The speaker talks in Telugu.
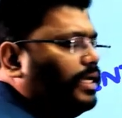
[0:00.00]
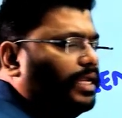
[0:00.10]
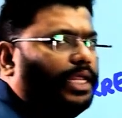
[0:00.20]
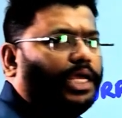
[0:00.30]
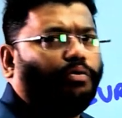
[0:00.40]

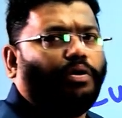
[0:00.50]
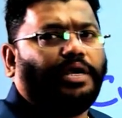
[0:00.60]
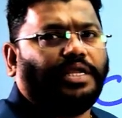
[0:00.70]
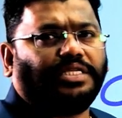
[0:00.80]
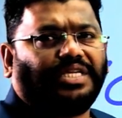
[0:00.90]

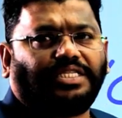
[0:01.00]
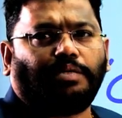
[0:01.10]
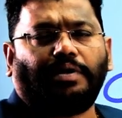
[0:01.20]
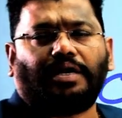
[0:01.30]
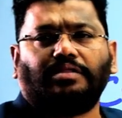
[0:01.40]
ఇన్ఈక్వాలిటీస్
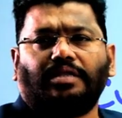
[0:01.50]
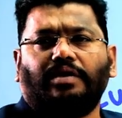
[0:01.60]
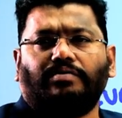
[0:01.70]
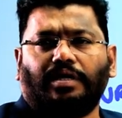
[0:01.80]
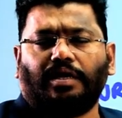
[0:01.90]
అసమానతలు
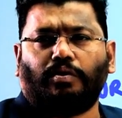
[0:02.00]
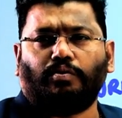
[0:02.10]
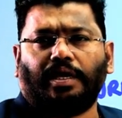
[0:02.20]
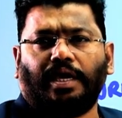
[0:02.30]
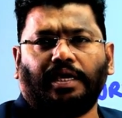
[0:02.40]
ఏ విధంగా
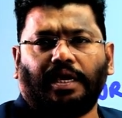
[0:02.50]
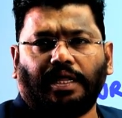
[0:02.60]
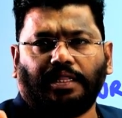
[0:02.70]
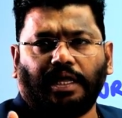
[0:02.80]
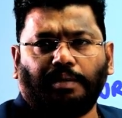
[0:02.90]
ఉన్నాయి
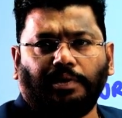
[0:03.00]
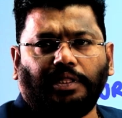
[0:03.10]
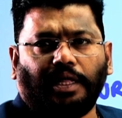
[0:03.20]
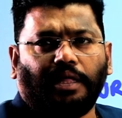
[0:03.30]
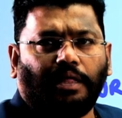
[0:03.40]
అనే దాని
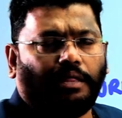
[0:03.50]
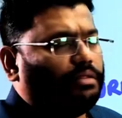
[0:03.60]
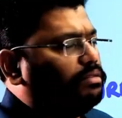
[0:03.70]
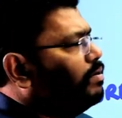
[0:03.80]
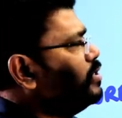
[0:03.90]
మీద ఒక